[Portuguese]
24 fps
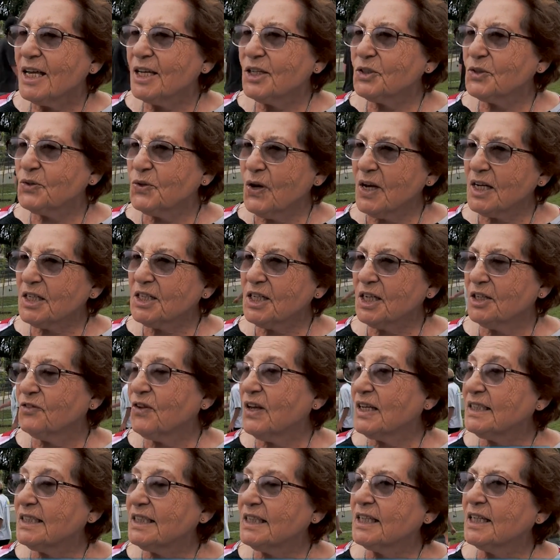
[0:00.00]
Estou
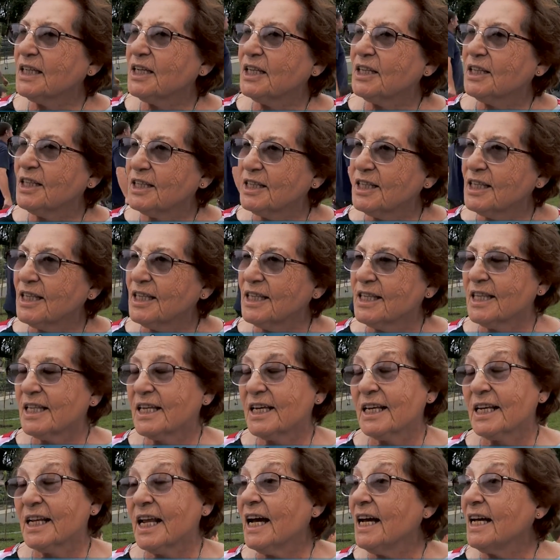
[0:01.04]
achando assim que
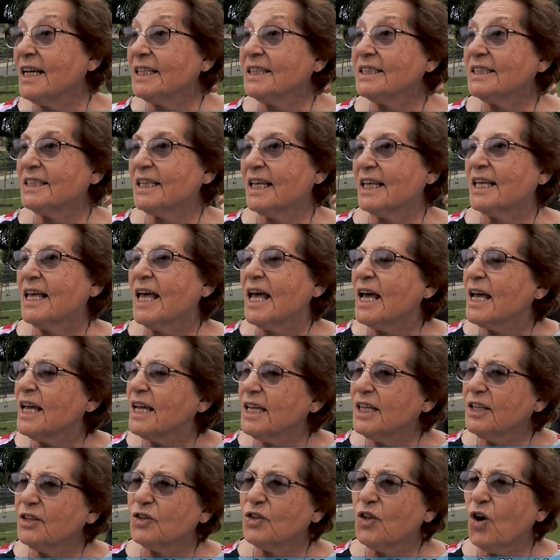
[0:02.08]
crianças,
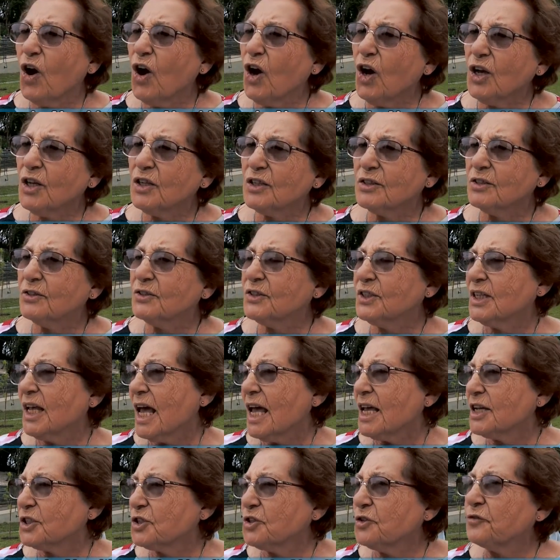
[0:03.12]
idosos,
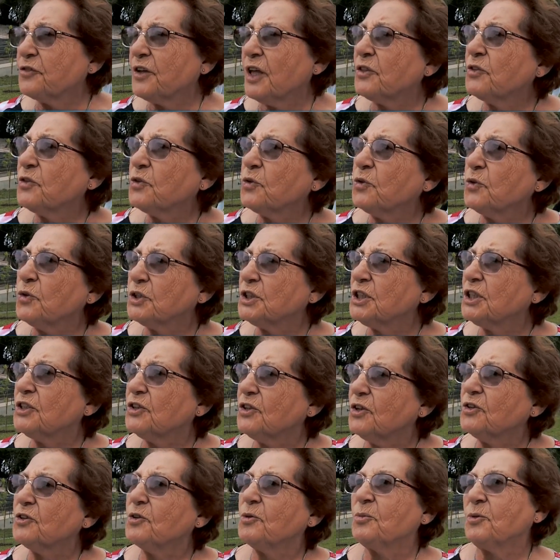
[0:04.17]
juventude,
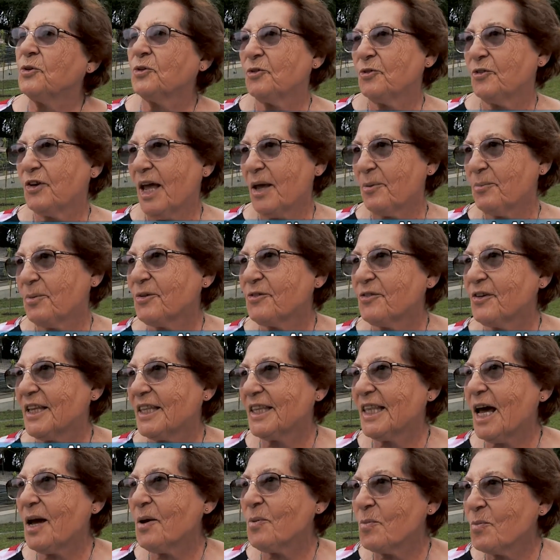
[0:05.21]
todo mundo vai
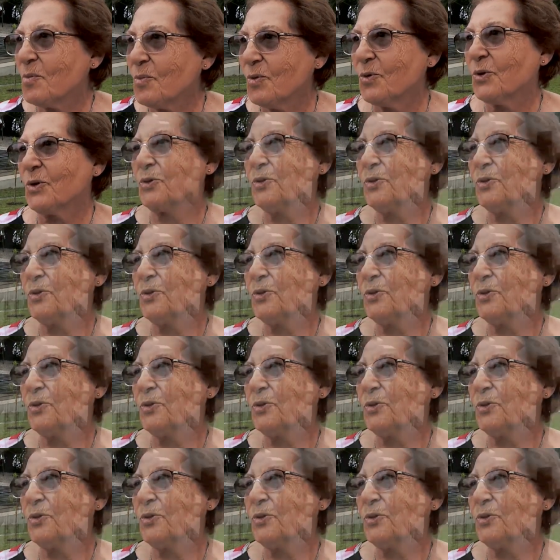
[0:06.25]
aproveitar muito.